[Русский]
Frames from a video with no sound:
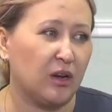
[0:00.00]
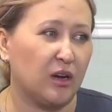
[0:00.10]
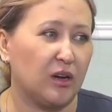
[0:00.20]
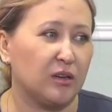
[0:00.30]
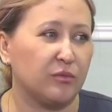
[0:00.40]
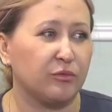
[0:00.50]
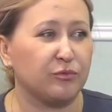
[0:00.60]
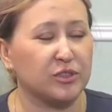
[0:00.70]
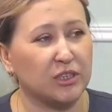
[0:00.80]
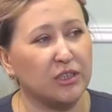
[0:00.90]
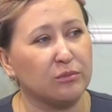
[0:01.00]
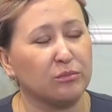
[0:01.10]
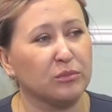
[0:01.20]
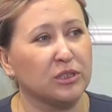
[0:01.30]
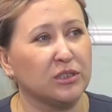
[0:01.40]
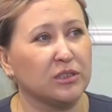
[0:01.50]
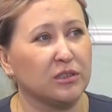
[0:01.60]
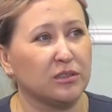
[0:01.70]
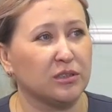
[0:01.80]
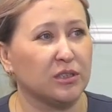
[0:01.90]
А, в целом мы
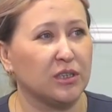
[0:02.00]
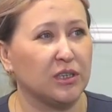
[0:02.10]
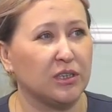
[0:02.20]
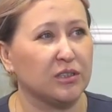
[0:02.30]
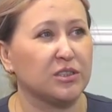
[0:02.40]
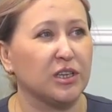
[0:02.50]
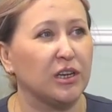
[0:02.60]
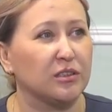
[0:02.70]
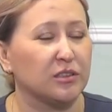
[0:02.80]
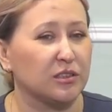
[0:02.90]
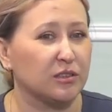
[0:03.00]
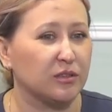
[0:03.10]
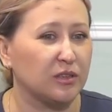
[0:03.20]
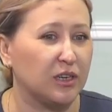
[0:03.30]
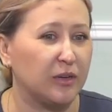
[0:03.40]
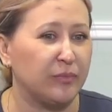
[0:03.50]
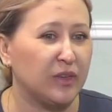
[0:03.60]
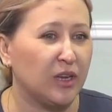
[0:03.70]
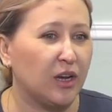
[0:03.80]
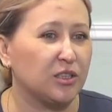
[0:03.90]
э, нацелены на
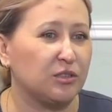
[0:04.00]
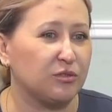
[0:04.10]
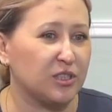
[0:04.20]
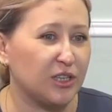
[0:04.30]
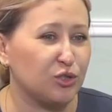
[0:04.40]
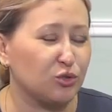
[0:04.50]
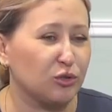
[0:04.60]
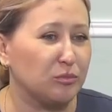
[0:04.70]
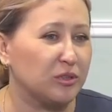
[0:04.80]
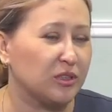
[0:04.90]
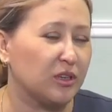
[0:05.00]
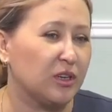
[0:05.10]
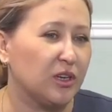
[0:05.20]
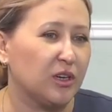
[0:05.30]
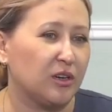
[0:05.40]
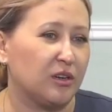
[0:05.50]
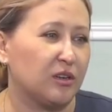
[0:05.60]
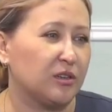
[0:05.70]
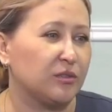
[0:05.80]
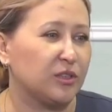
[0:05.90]
активизацию именно
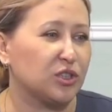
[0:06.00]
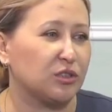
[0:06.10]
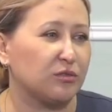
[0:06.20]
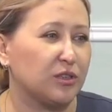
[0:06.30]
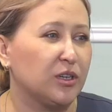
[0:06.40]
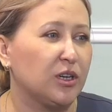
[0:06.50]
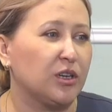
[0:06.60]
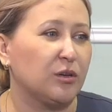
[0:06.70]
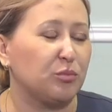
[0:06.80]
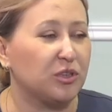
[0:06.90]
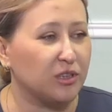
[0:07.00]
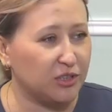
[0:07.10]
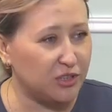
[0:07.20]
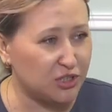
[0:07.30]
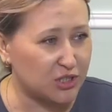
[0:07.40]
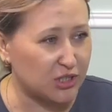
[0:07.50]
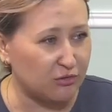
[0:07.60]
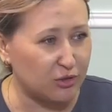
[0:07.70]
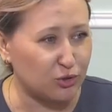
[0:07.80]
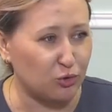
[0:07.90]
а, нашего нашего
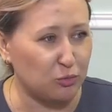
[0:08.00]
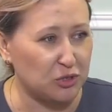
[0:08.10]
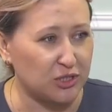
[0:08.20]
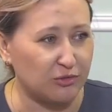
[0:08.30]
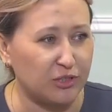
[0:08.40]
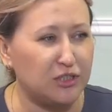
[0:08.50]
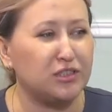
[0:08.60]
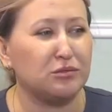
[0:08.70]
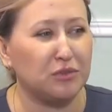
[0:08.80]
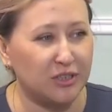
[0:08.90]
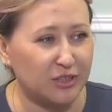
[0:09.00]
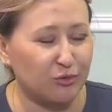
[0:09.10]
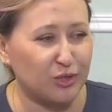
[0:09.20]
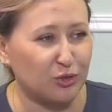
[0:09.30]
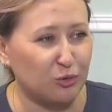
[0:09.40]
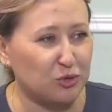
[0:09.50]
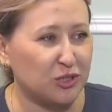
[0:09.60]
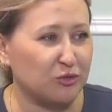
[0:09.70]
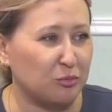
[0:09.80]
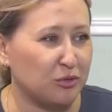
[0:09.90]
педагогического сообщества и семейного
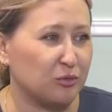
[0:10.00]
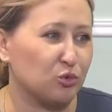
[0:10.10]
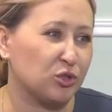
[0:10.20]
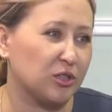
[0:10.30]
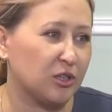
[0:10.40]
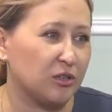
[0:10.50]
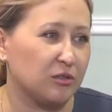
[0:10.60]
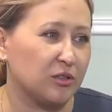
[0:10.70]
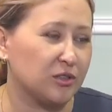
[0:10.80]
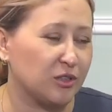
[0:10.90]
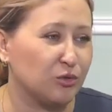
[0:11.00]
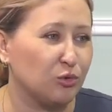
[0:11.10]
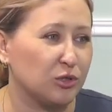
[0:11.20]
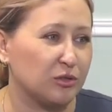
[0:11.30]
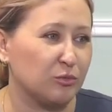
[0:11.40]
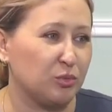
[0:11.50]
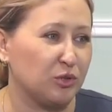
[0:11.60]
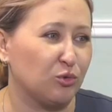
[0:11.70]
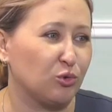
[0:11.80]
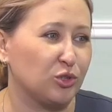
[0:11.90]
сообщества, потому что э, этот год
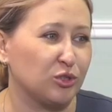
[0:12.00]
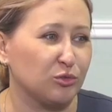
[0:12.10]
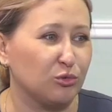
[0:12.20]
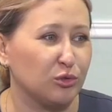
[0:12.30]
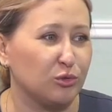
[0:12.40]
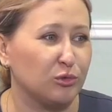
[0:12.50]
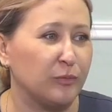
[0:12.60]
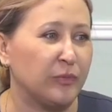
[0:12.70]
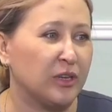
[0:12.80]
приурочен году